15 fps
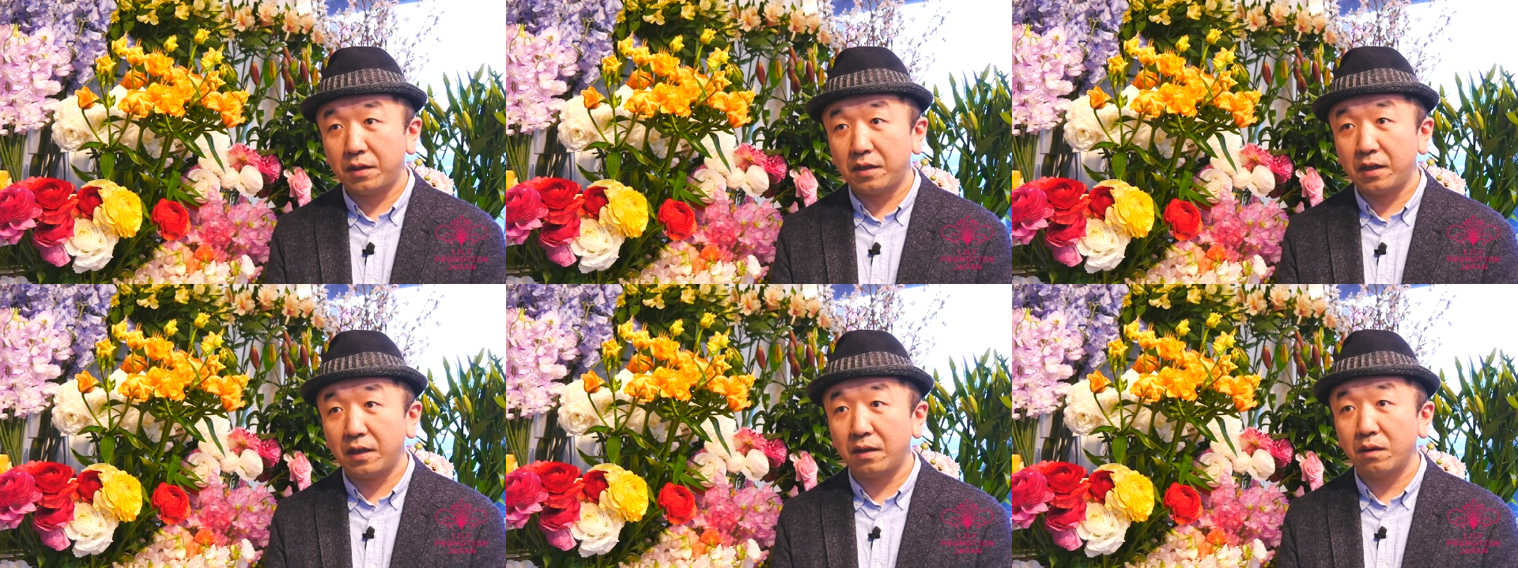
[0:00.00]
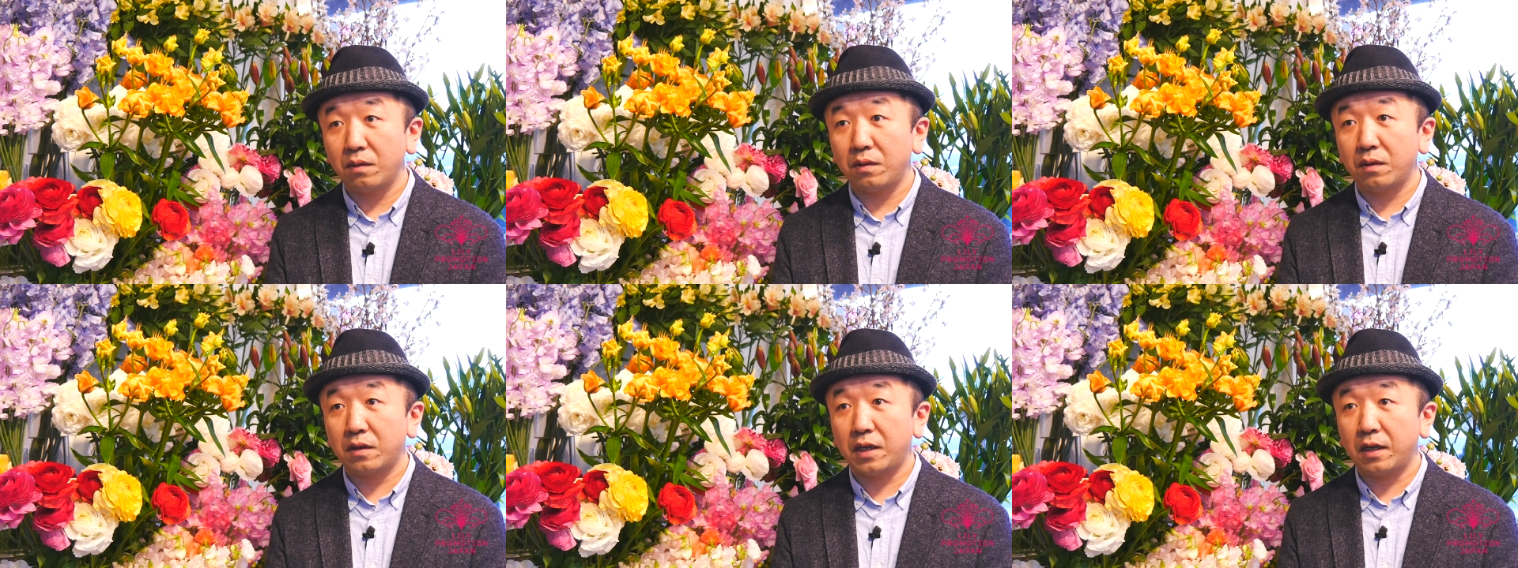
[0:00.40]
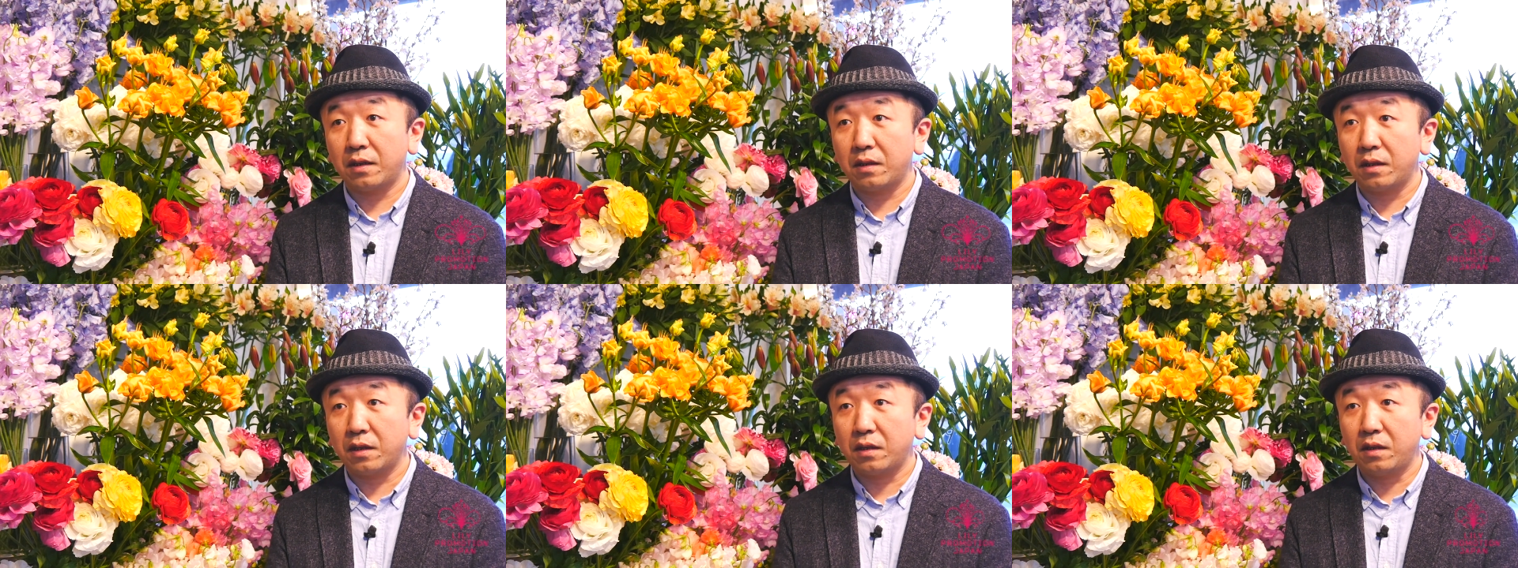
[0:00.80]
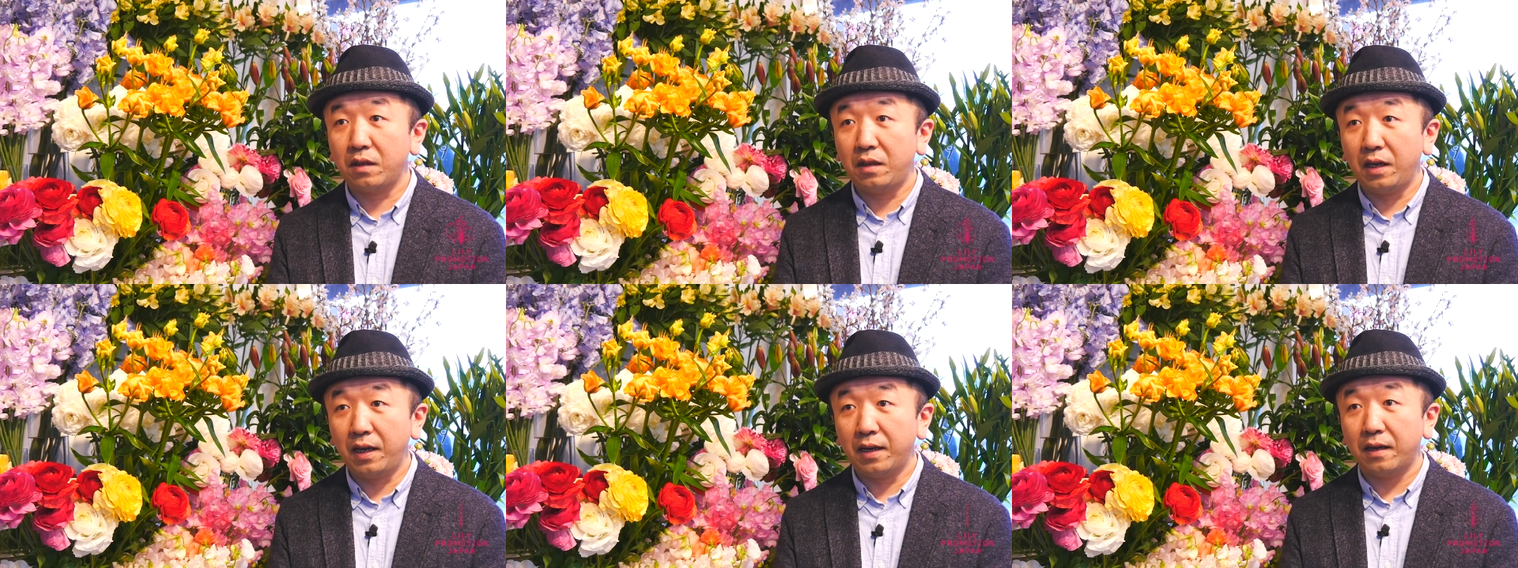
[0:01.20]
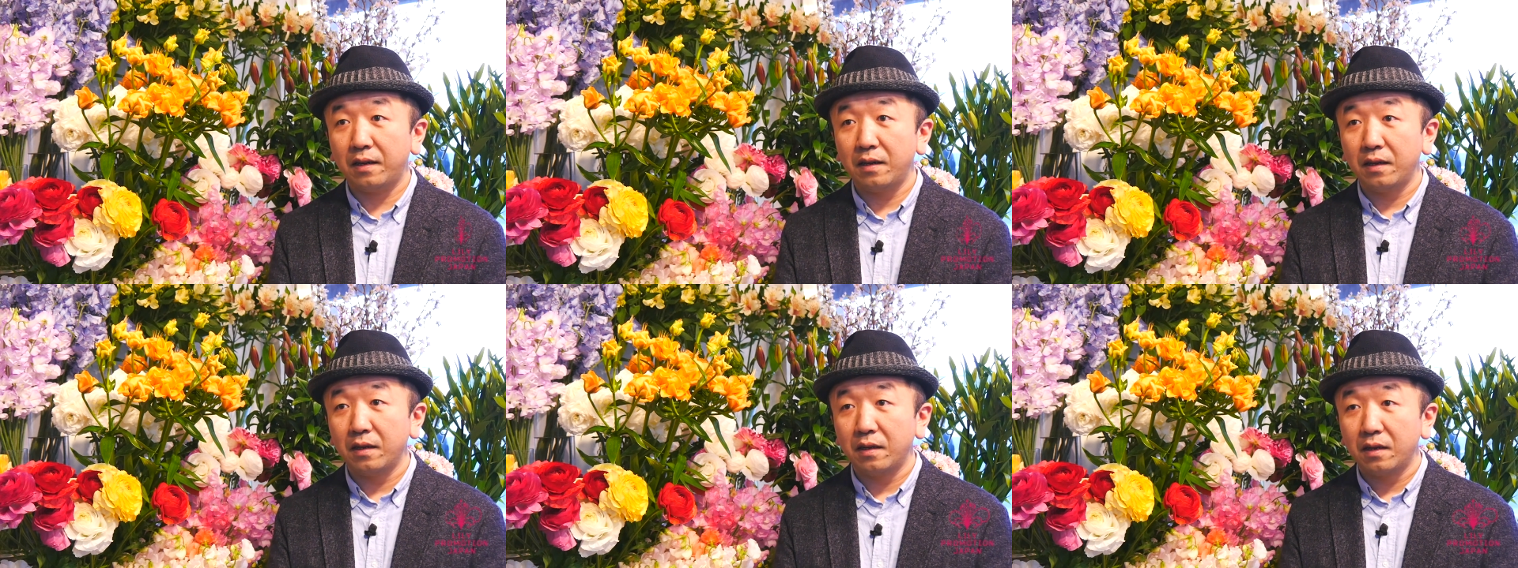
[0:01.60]
戦後帰ってきて
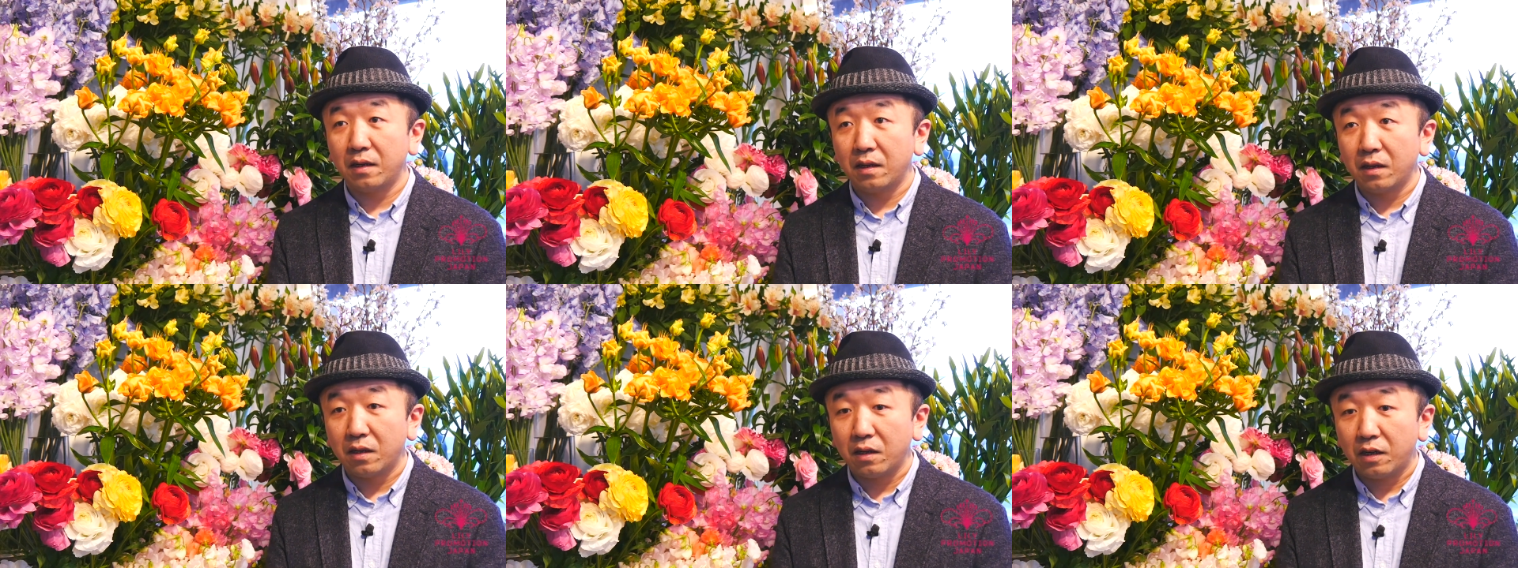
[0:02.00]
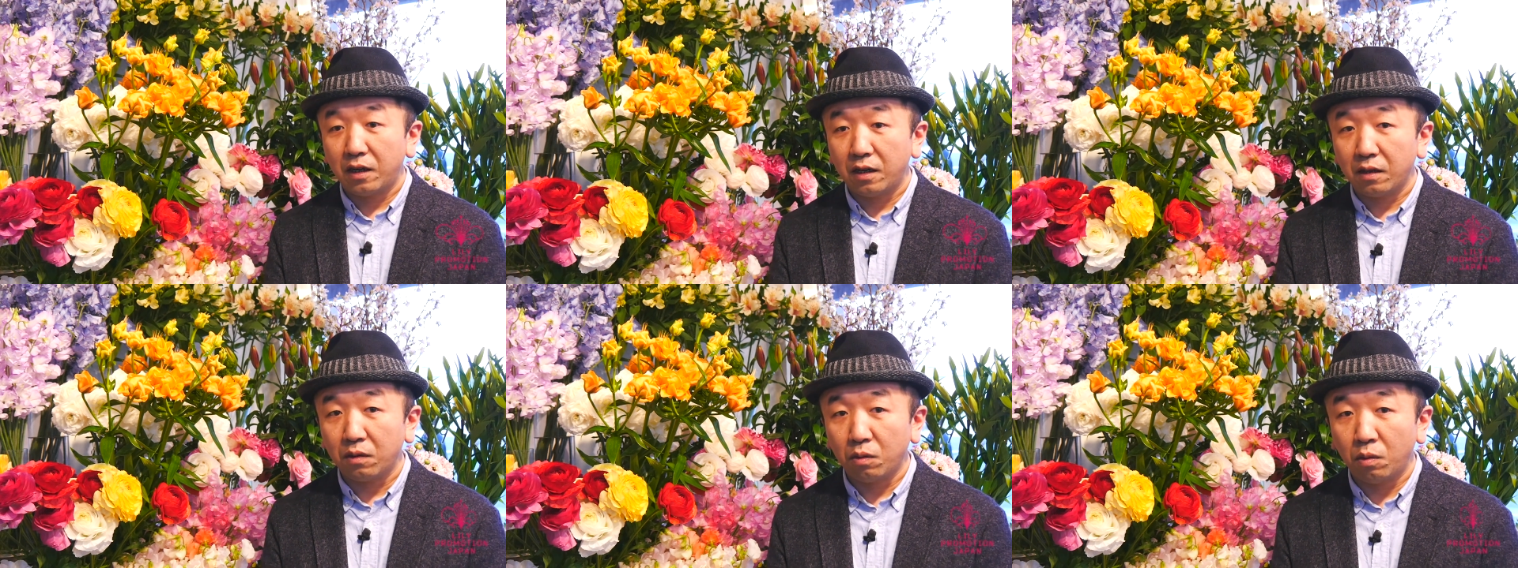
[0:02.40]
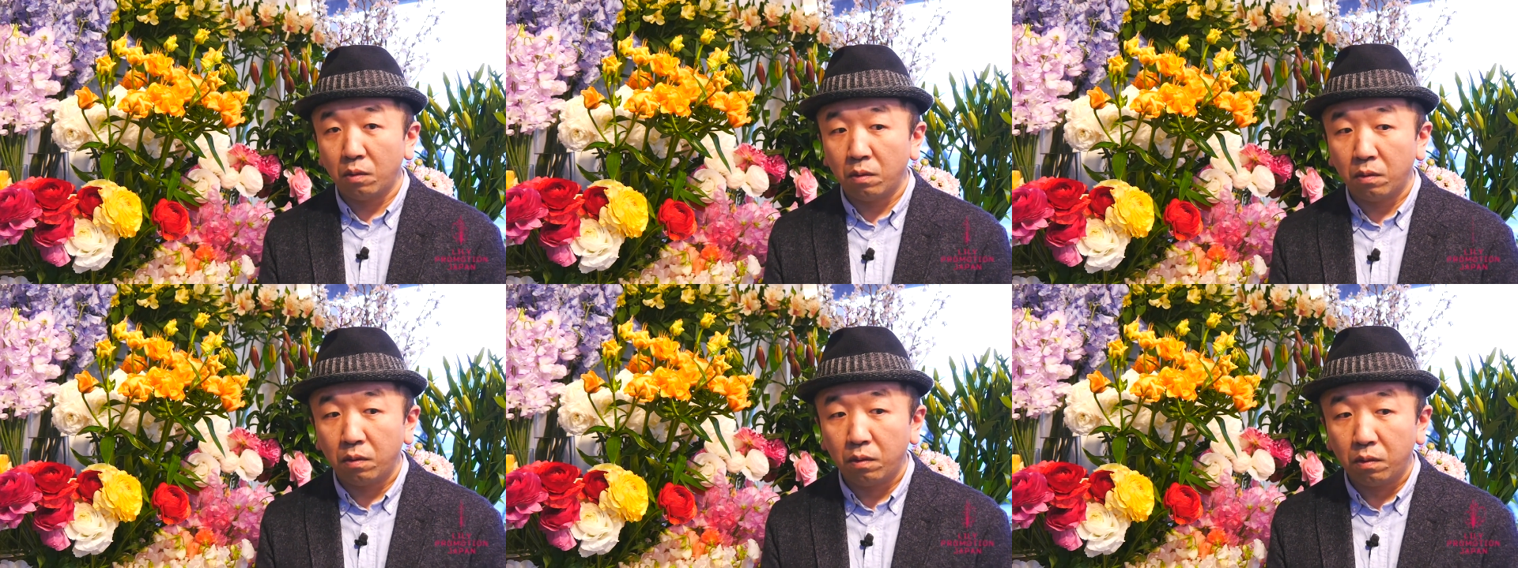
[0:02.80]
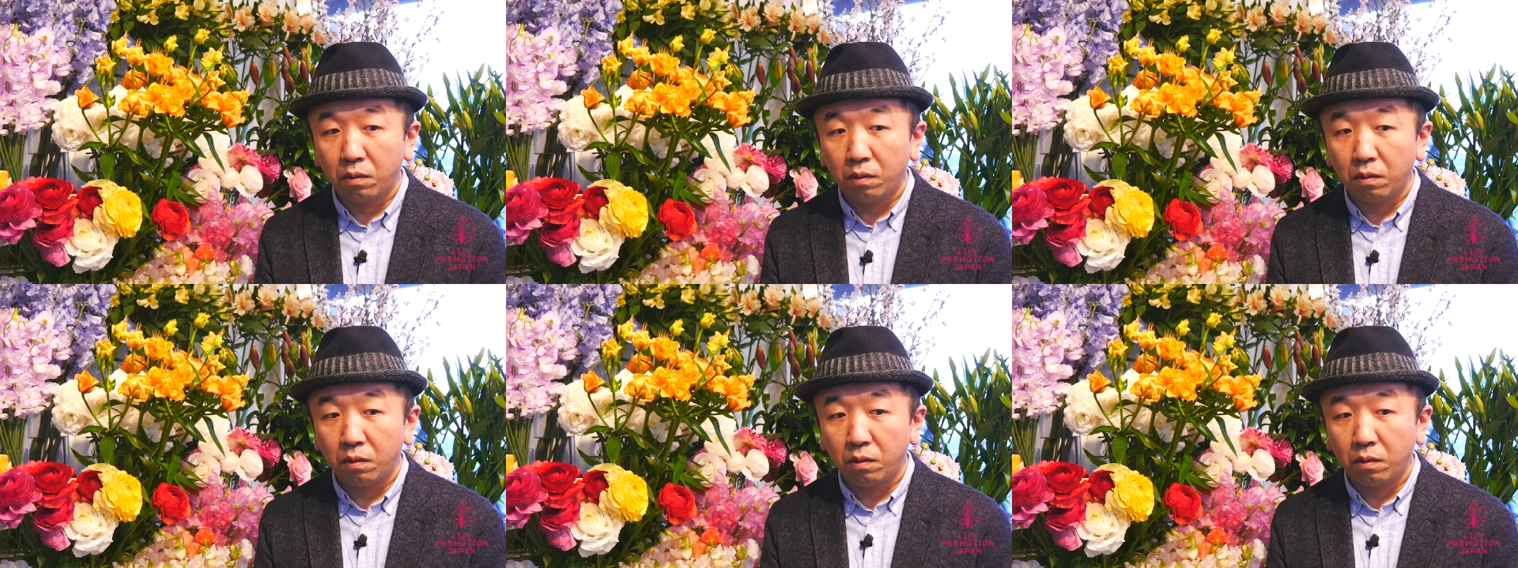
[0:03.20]
あの